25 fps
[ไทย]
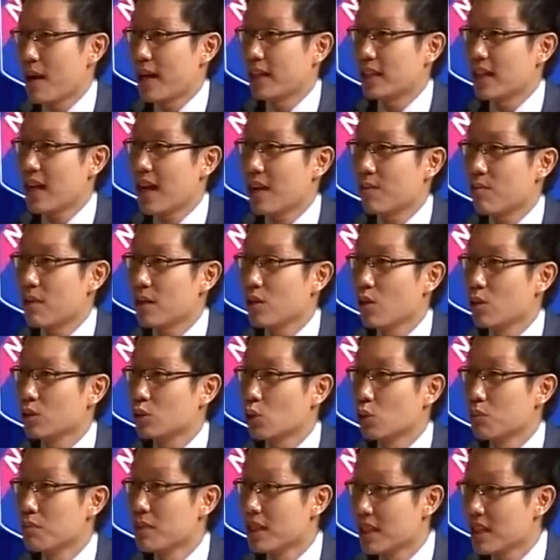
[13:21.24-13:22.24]
ต่อไปถ้าหากว่าลง
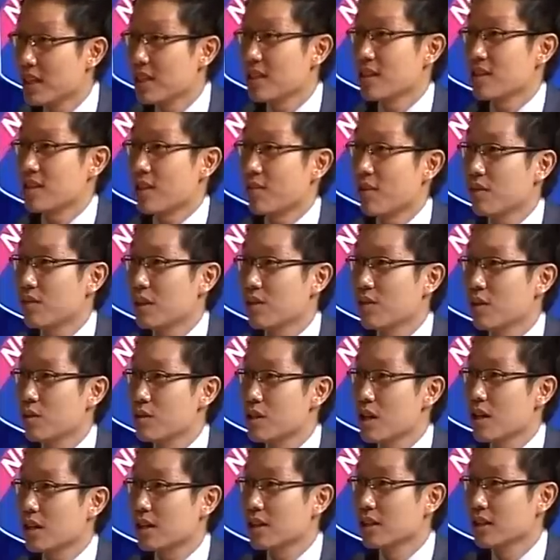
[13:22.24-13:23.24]
ทุน Mini Set 50
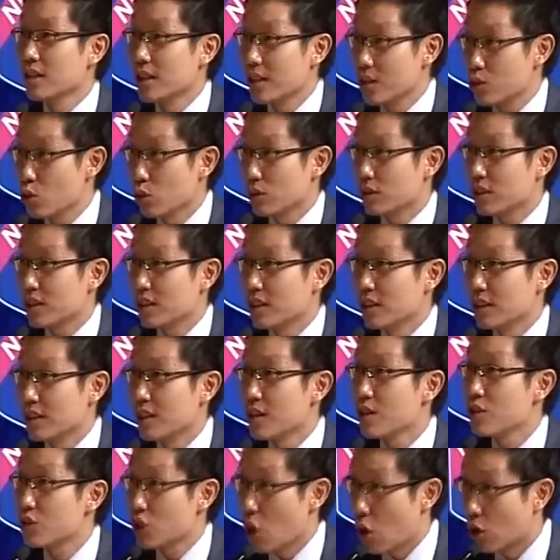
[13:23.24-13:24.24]
Future คือ1จุดคือ
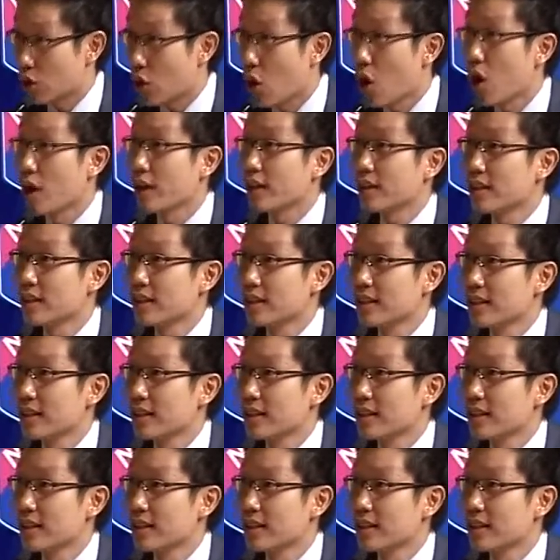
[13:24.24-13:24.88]
200